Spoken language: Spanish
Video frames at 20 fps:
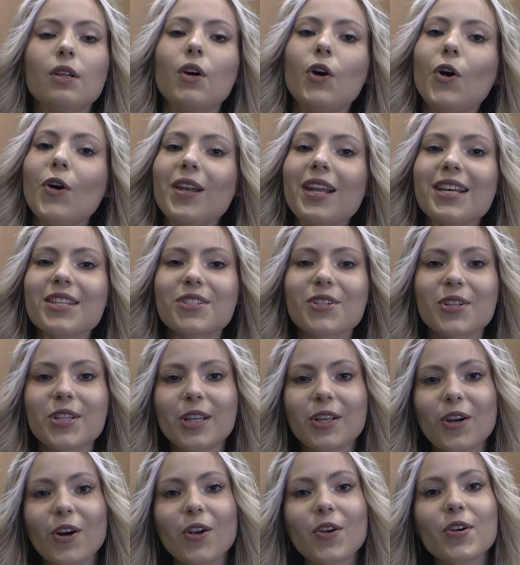Hola, soy
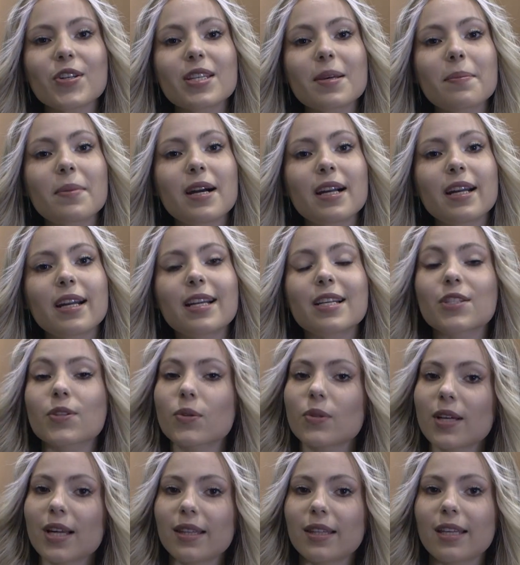Nicole Grossenbacher,
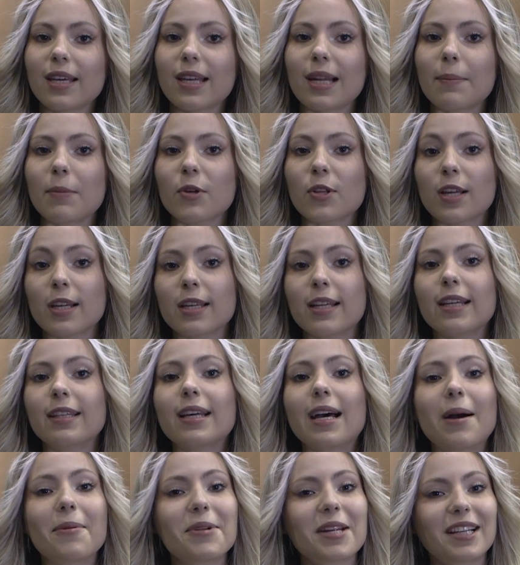estudiante de la modalidad
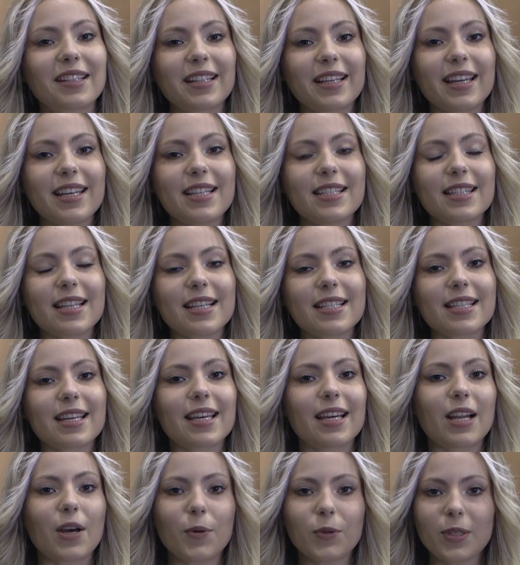abierta y a distancia
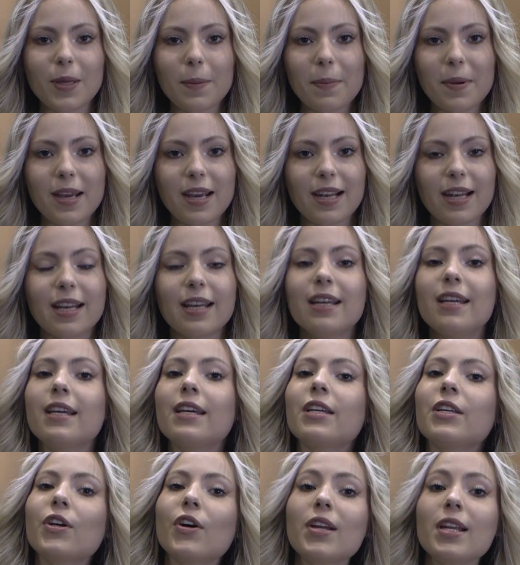de la UTPL,
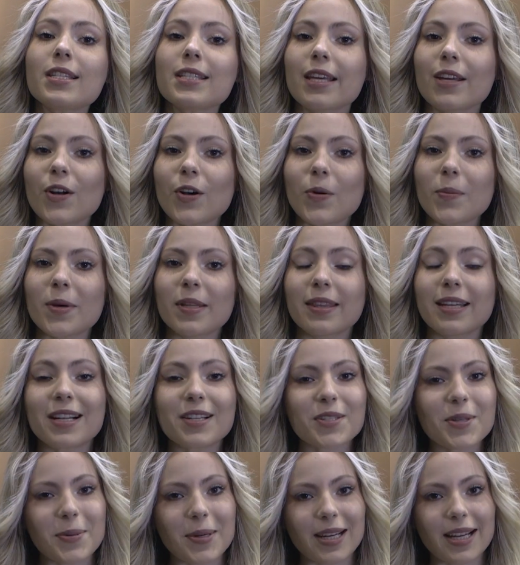y hoy les quiero comentar
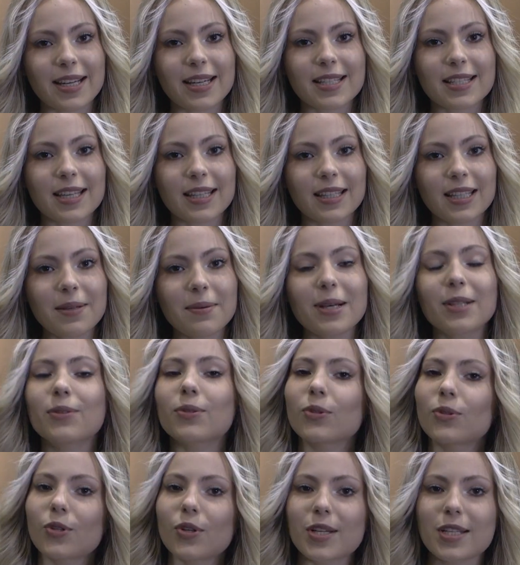sobre la iniciativa
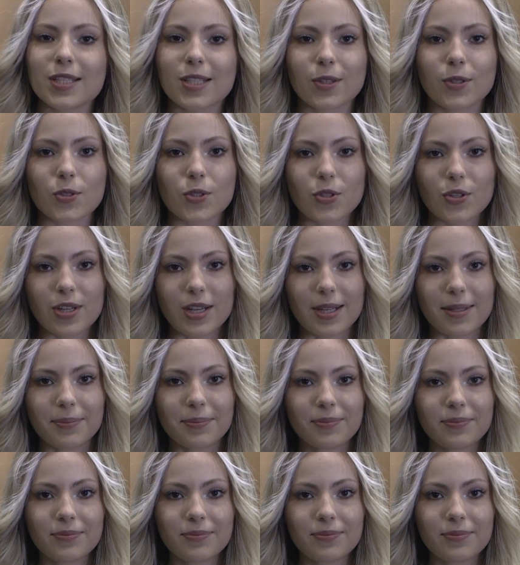Tutor Institucional,